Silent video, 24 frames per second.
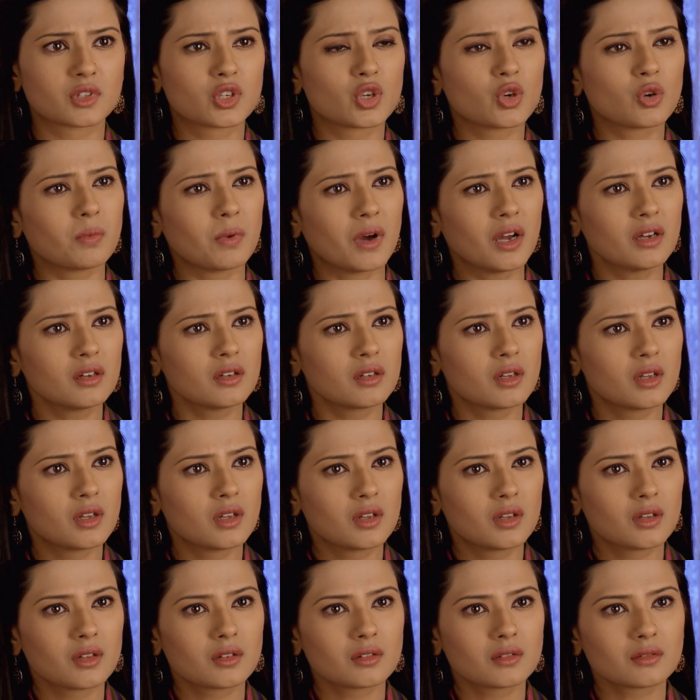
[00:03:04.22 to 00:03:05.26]
لشو أمي؟
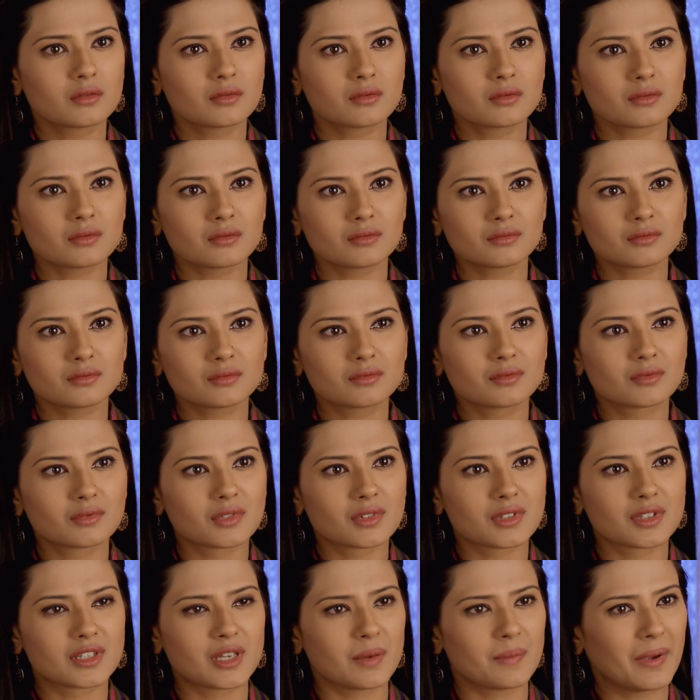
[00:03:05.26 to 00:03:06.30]

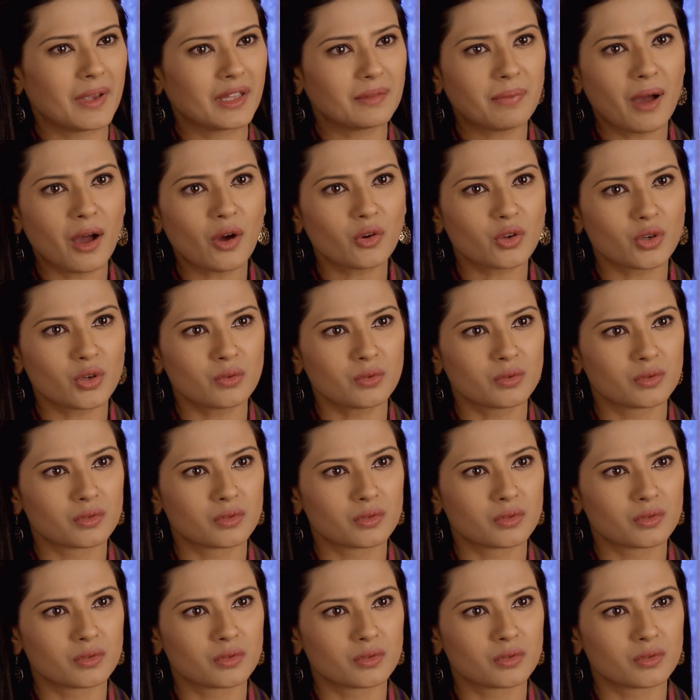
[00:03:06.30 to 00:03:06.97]
لأني بنت